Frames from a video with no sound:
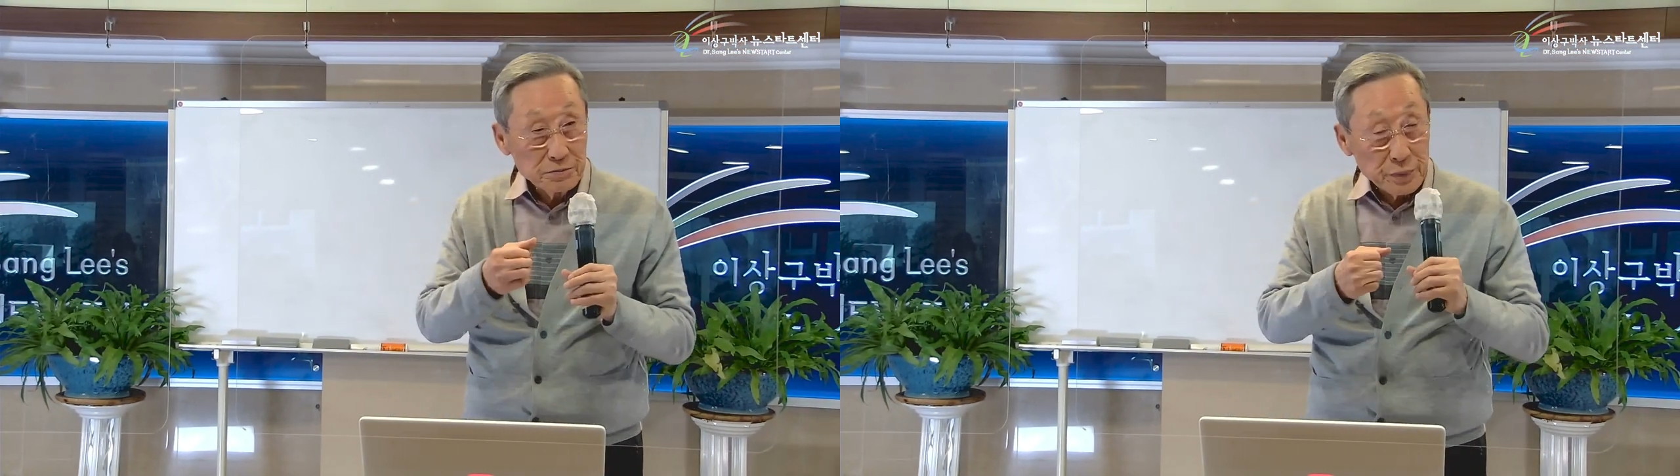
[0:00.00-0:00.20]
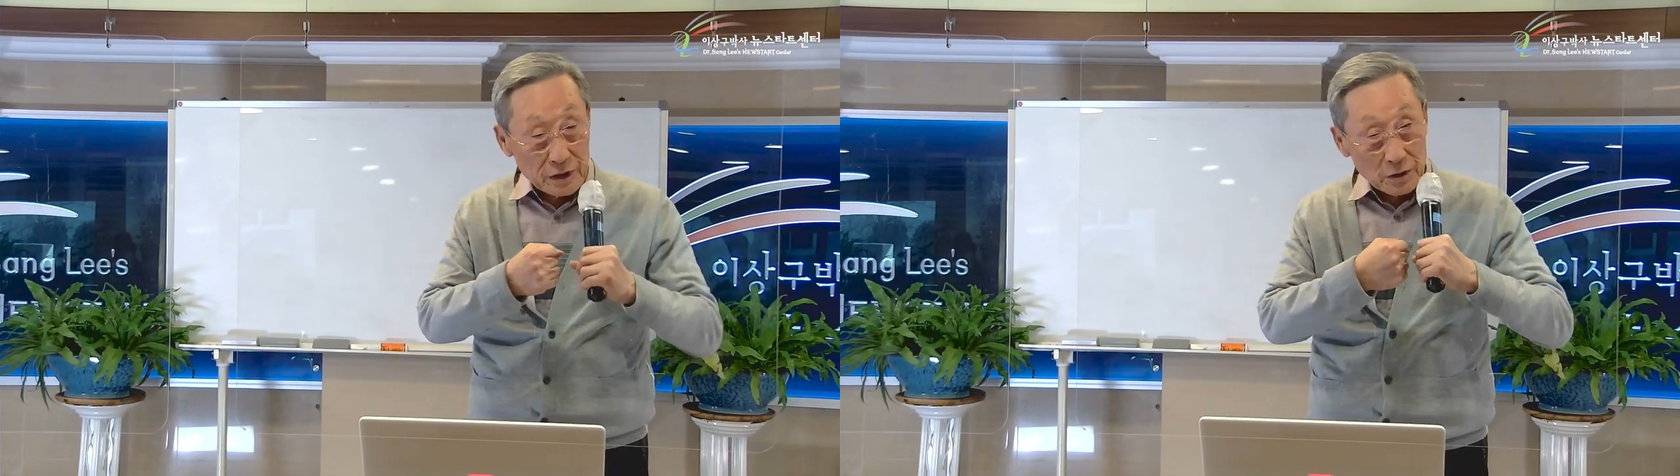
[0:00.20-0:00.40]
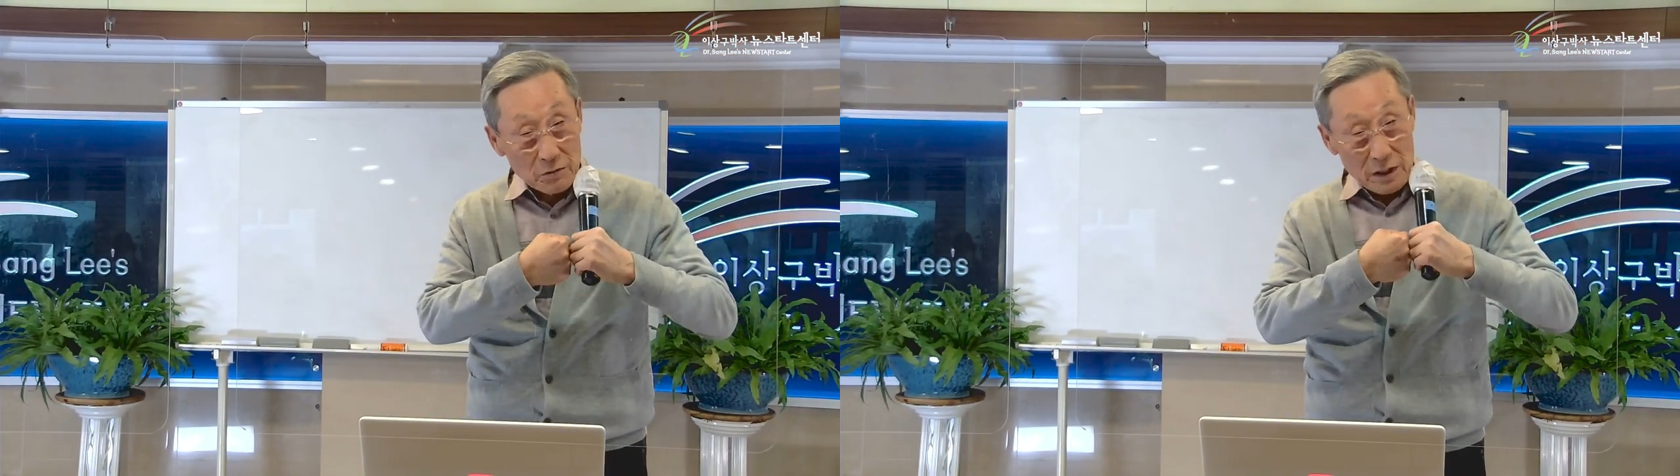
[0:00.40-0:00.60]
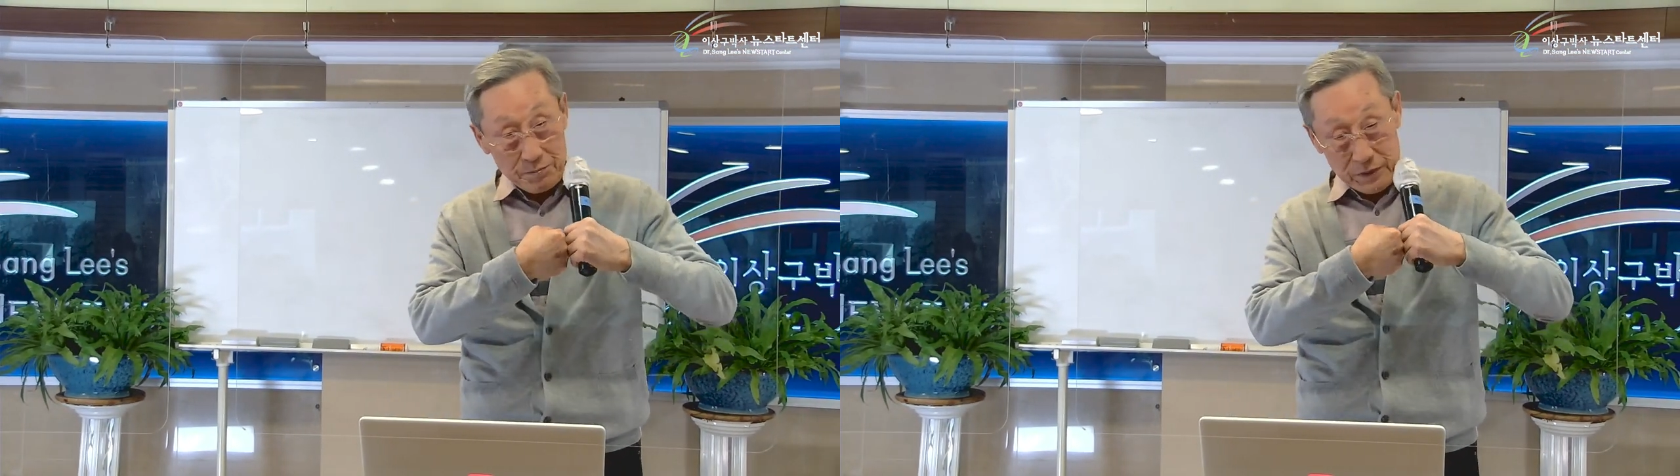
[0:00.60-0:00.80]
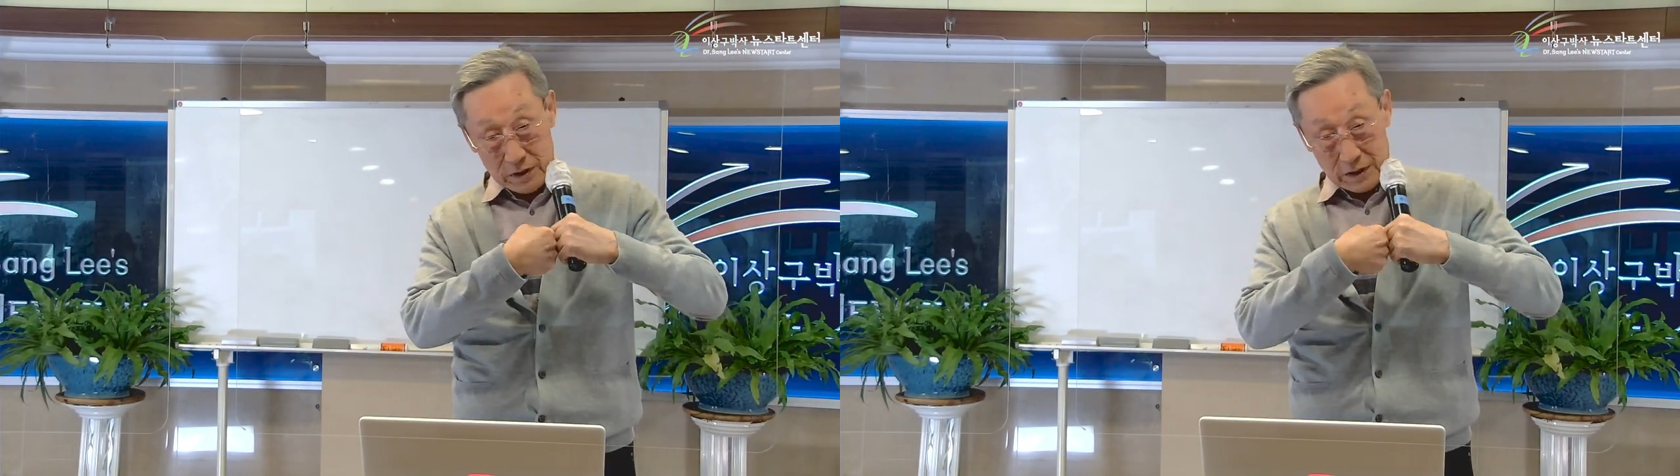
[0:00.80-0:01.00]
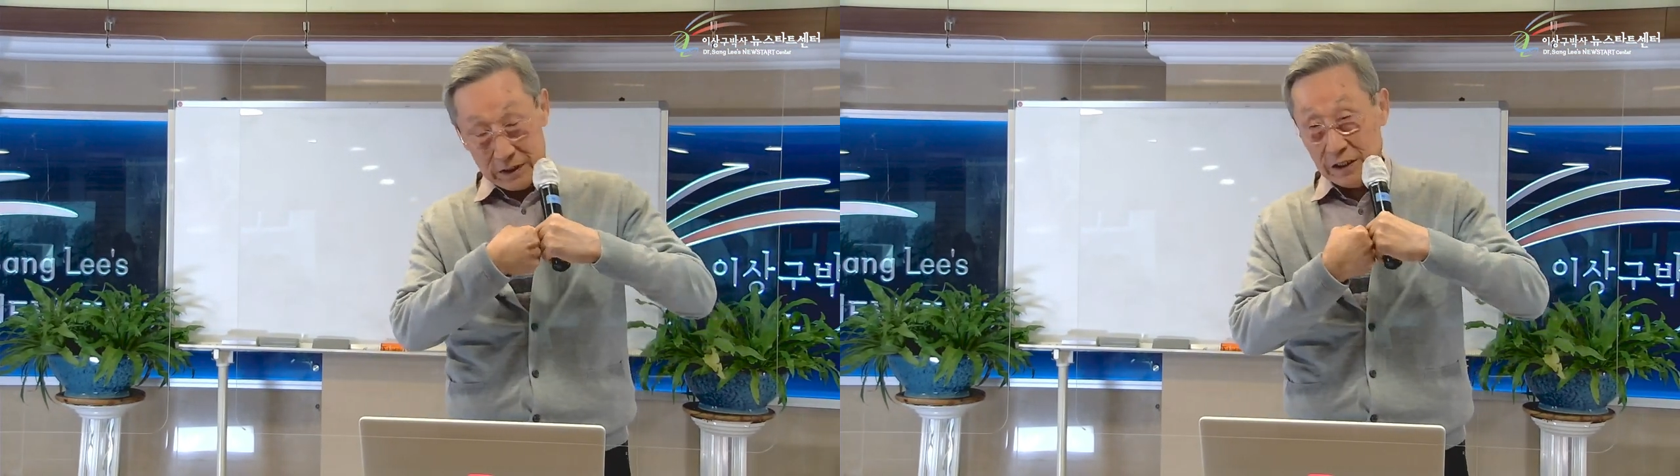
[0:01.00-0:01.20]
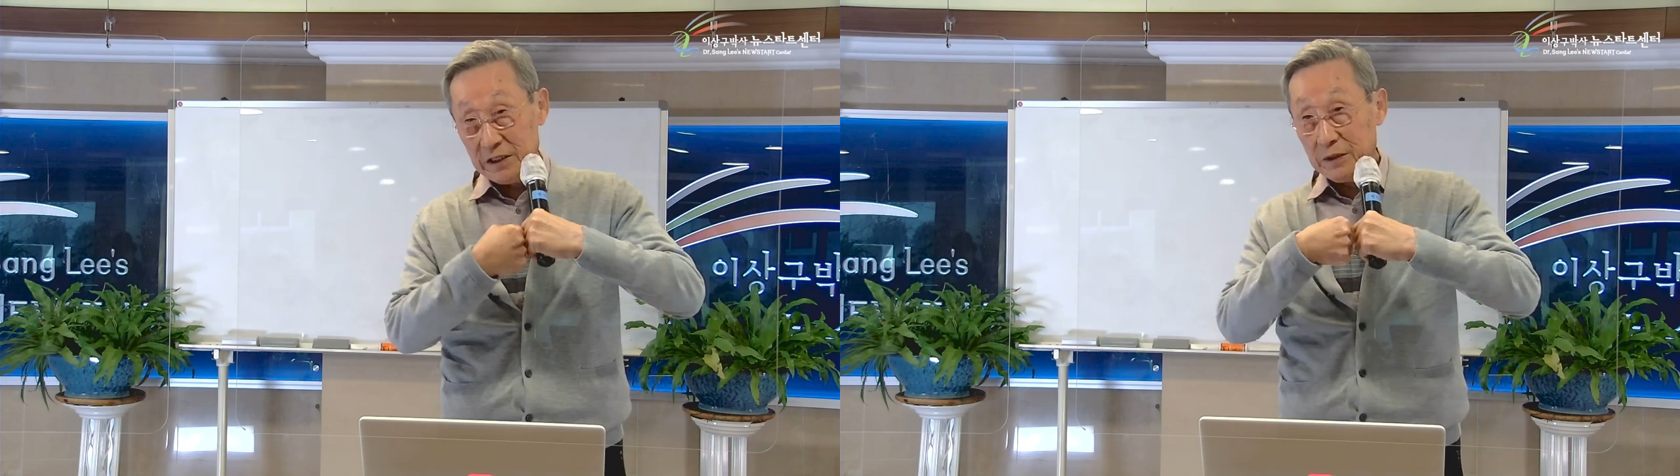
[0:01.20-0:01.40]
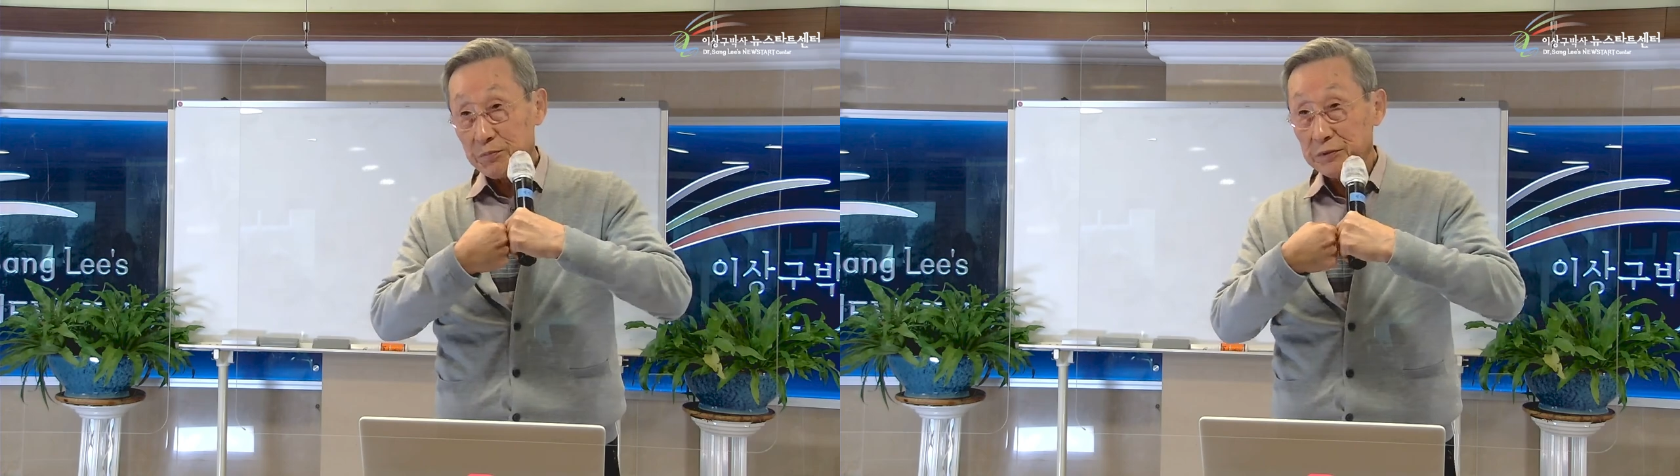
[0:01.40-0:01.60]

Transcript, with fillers: 뼈와 뼈끼리